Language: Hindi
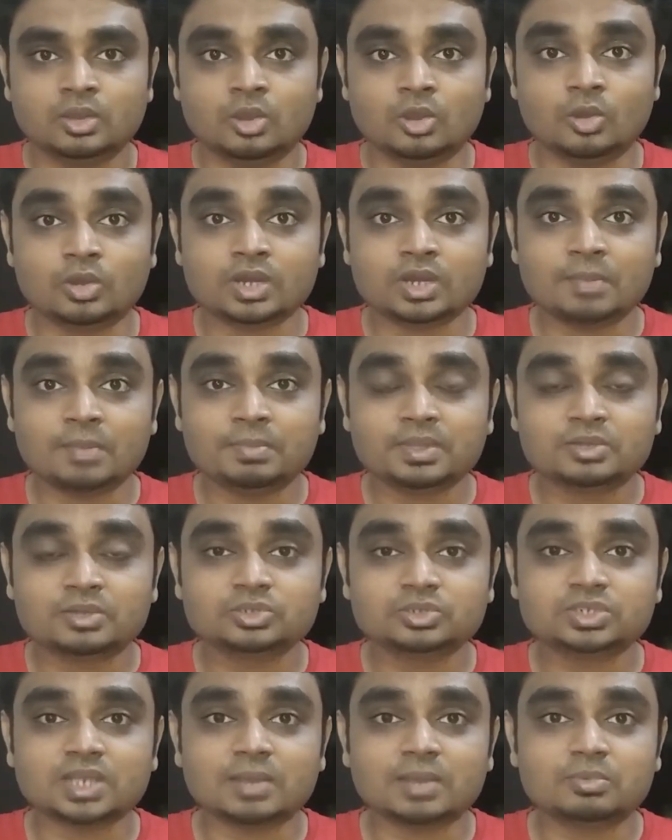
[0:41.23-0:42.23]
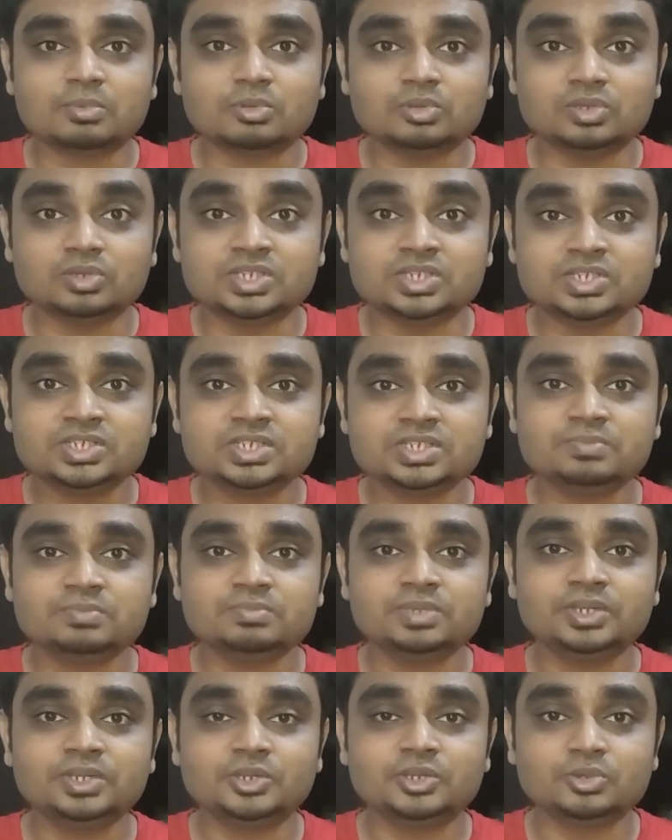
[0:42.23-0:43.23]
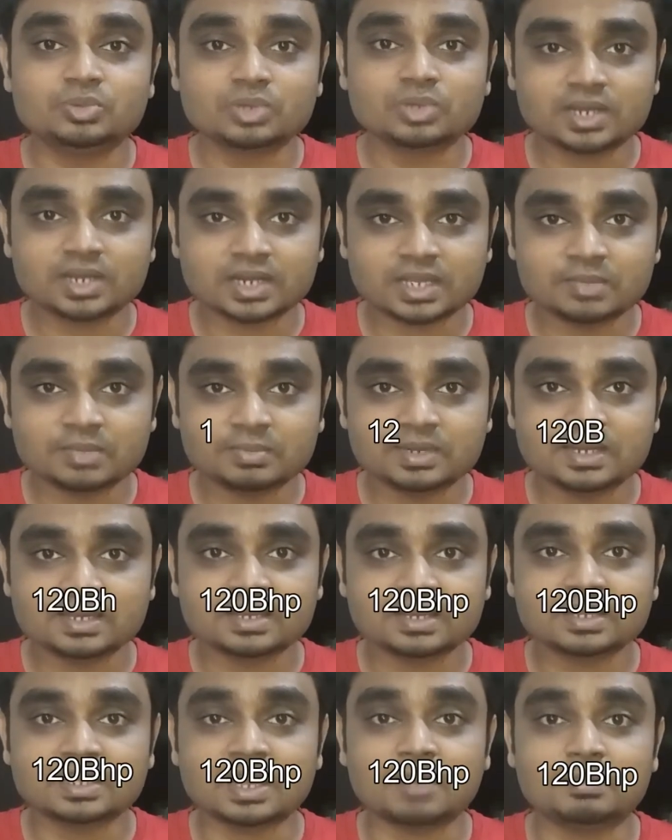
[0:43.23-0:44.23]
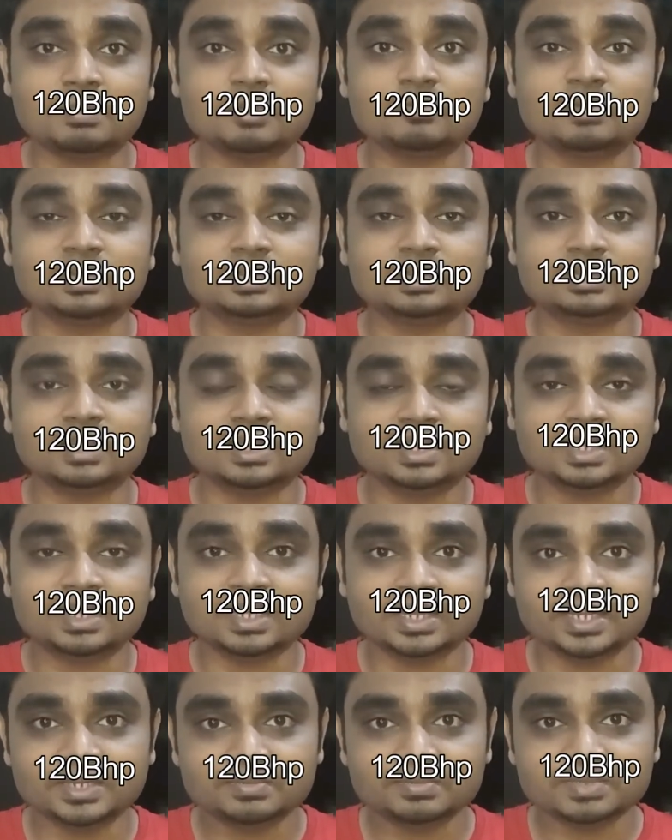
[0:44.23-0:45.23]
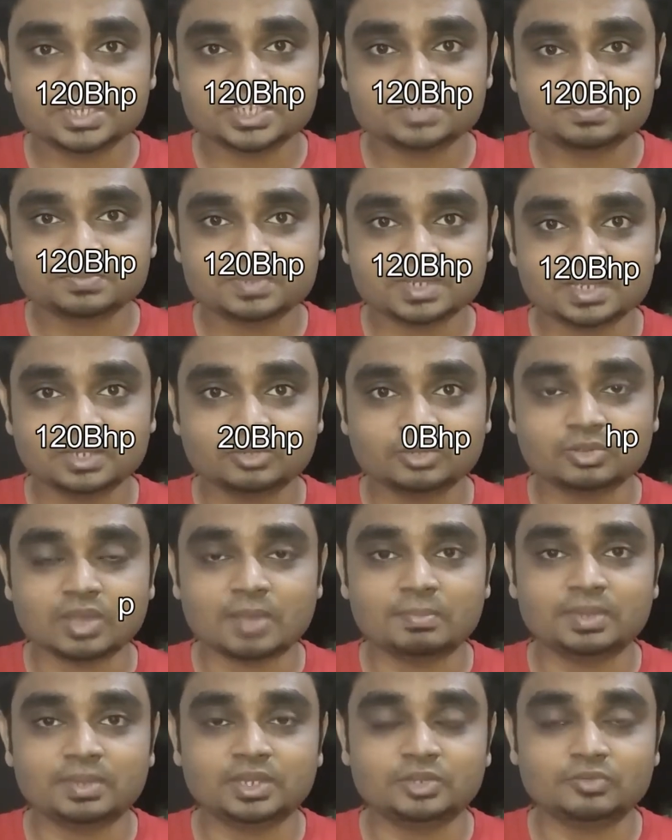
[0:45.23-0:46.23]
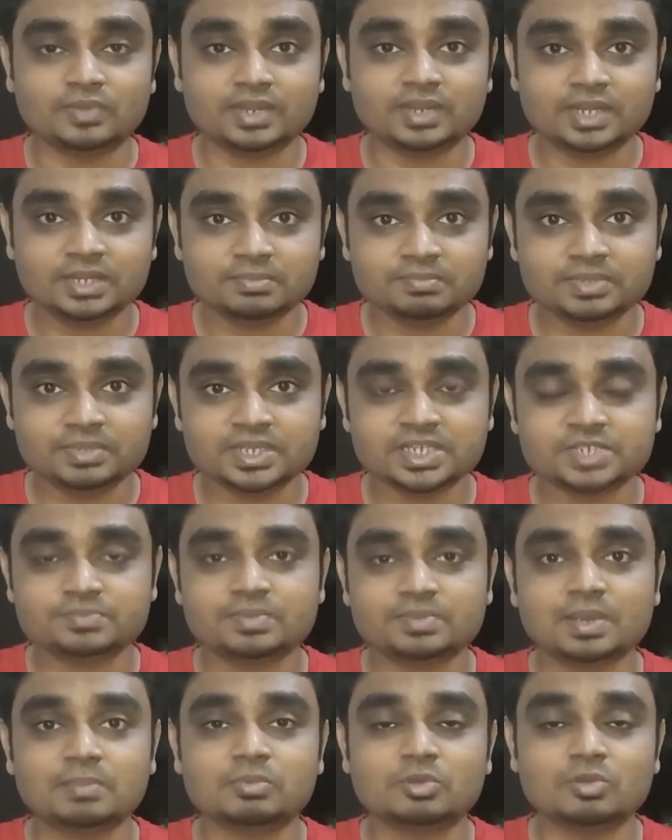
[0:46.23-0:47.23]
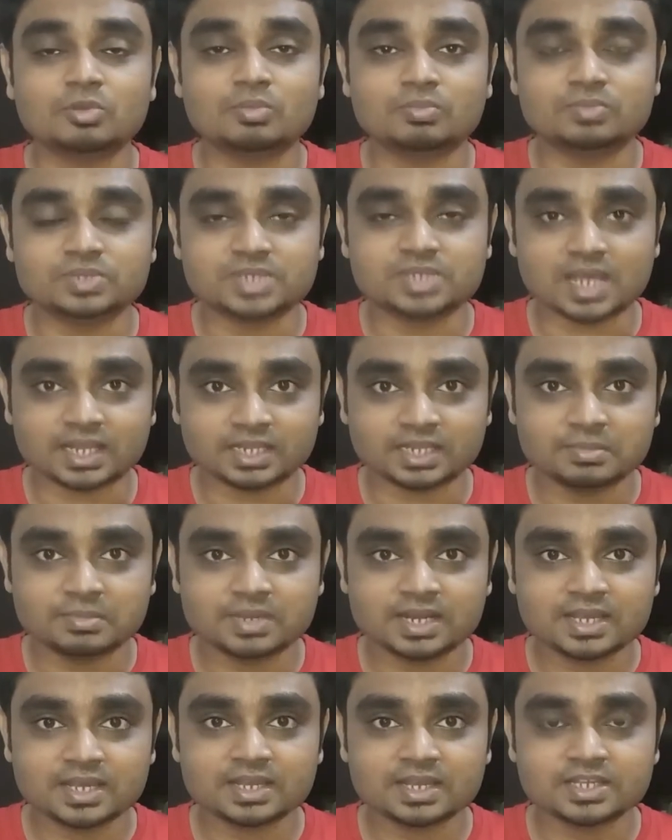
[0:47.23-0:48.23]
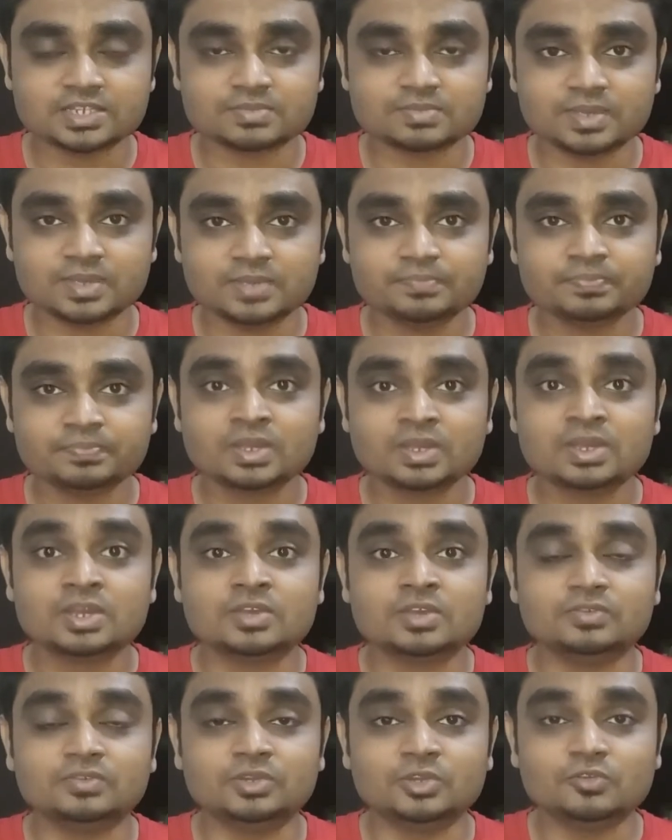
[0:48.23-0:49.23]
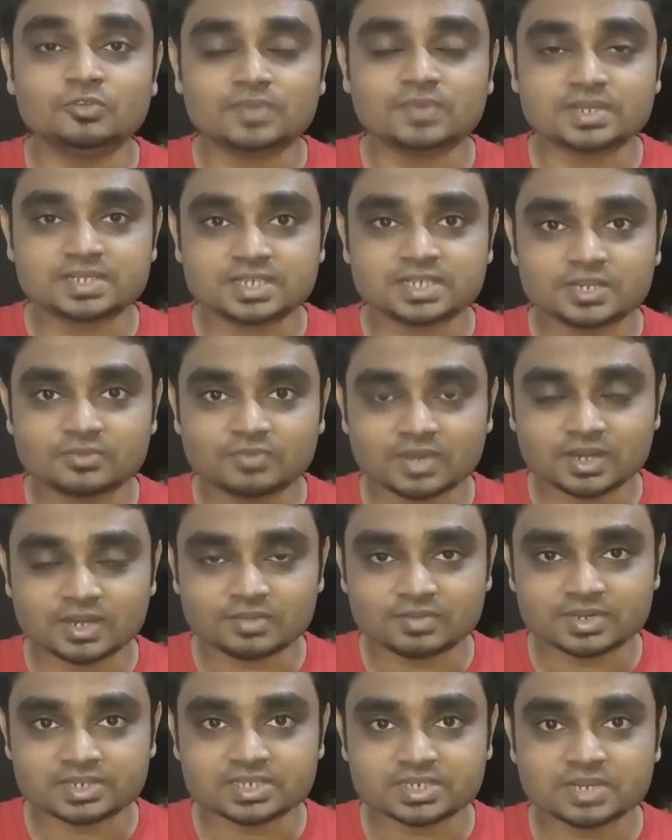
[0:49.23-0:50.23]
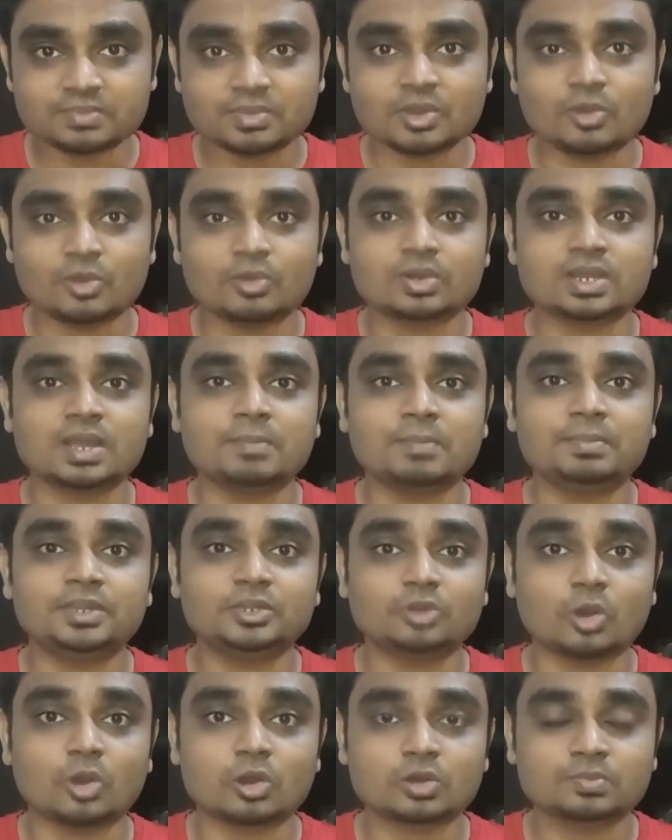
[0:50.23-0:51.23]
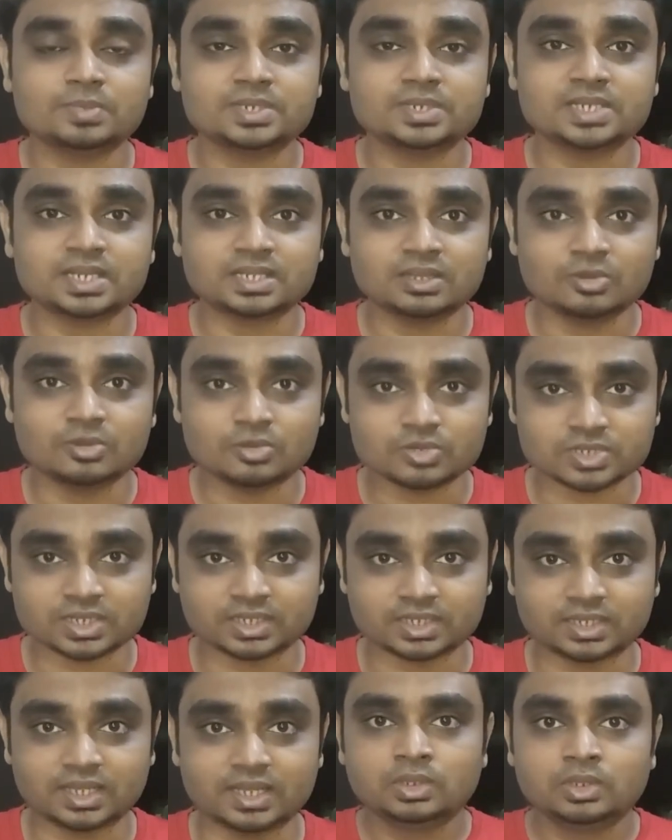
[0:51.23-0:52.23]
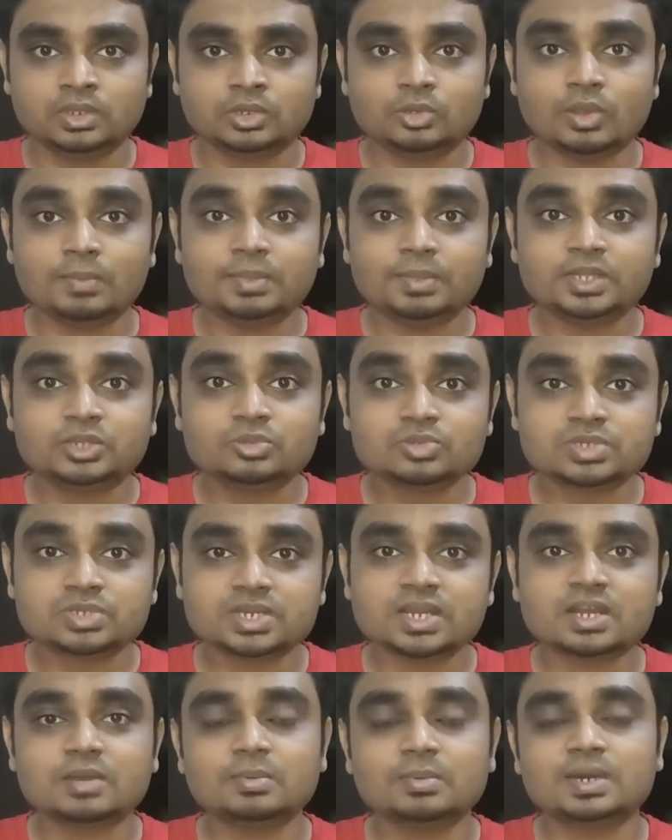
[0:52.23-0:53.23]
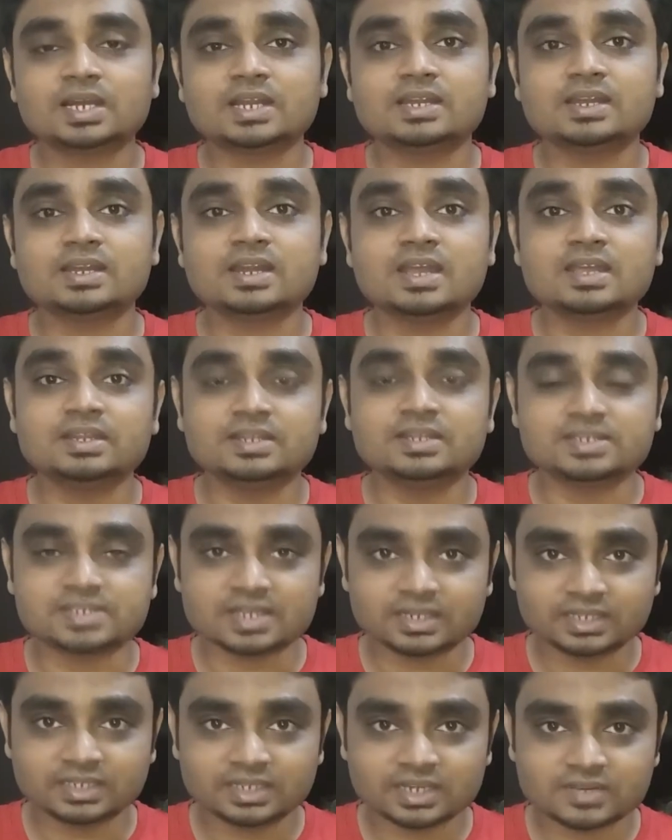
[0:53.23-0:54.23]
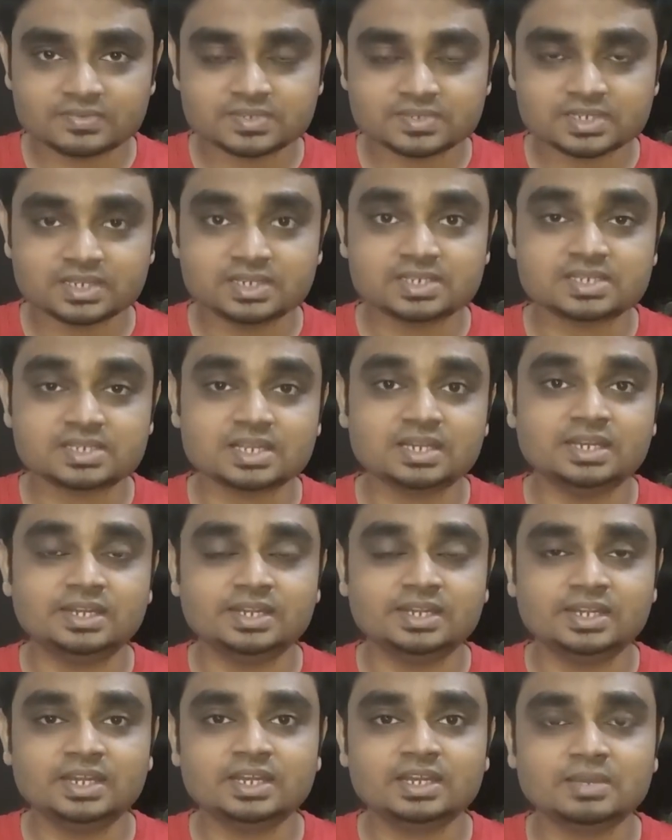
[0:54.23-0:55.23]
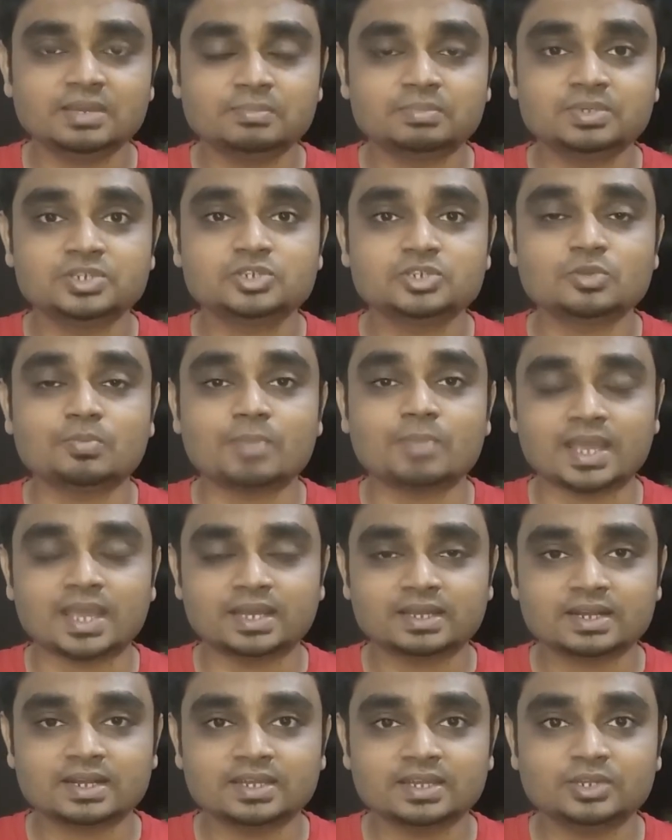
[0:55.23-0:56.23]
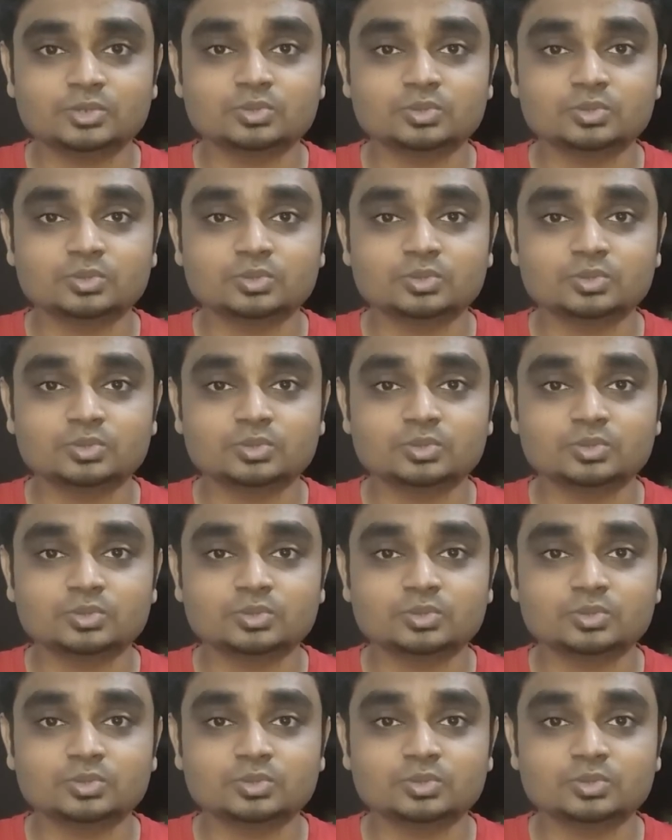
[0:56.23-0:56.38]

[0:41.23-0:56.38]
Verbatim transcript: और यहाँ पे कुछ आपको इंजन भी ट्यून करके मिलेगा यहाँ पे 138 bhp है तो यहाँ पे 20 bhp आपको ज़्यादा मिलेगा इसमें न्यू फेसलिट वाले वर्जन में और यहाँ पे टॉक भी ज्यादा हो सकता है तो यहाँ पे दूसरी खबर आ रही है निशान की तरफ से निशान इंडिया ने अपनी जो माइक्रा है टू